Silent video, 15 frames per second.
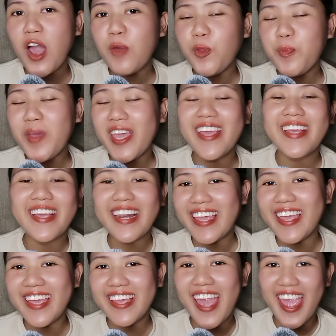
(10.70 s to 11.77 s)
5 will be
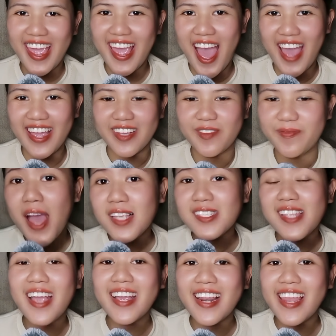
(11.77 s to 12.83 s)
Kling AI.
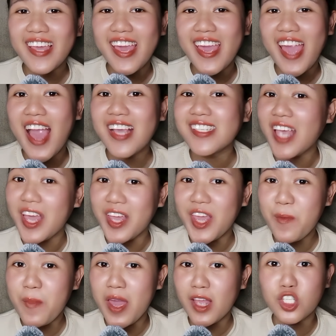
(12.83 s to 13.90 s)
Best ang Kling AI sa
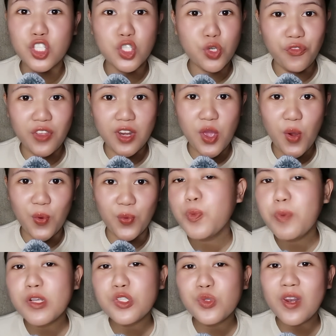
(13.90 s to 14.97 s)
image to video.
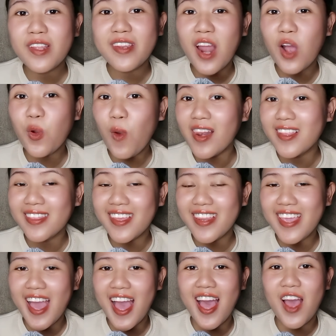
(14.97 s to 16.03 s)
Super solid din ang quality
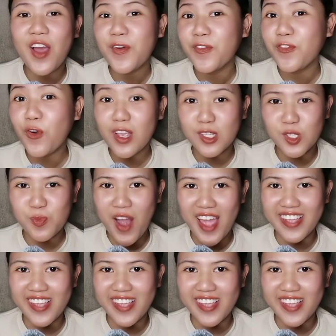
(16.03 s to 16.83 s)
niya for its